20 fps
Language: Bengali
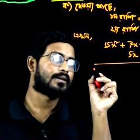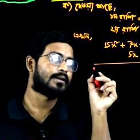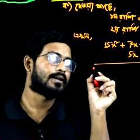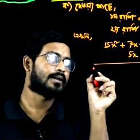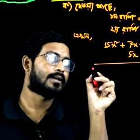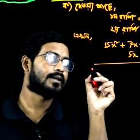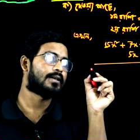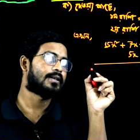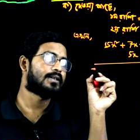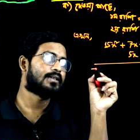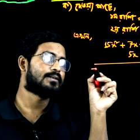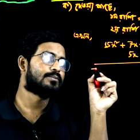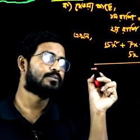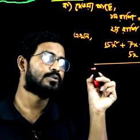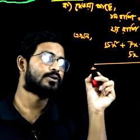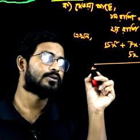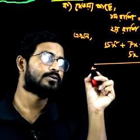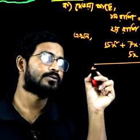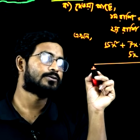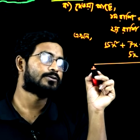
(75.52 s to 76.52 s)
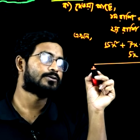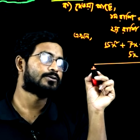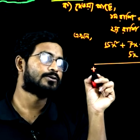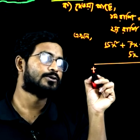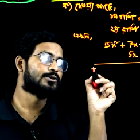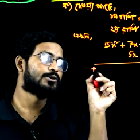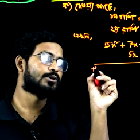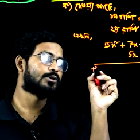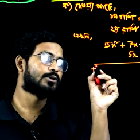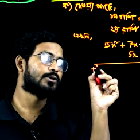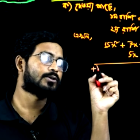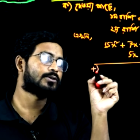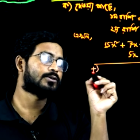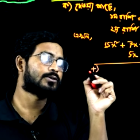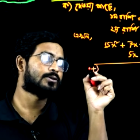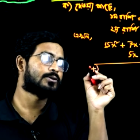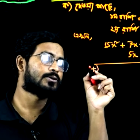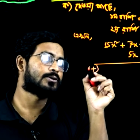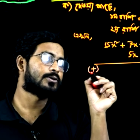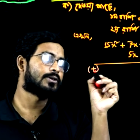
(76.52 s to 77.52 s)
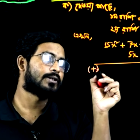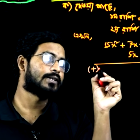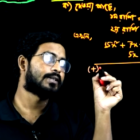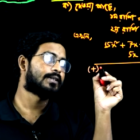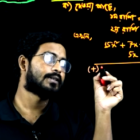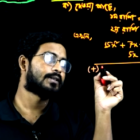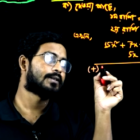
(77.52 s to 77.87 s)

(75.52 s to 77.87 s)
এখানে লিখব যোগ করে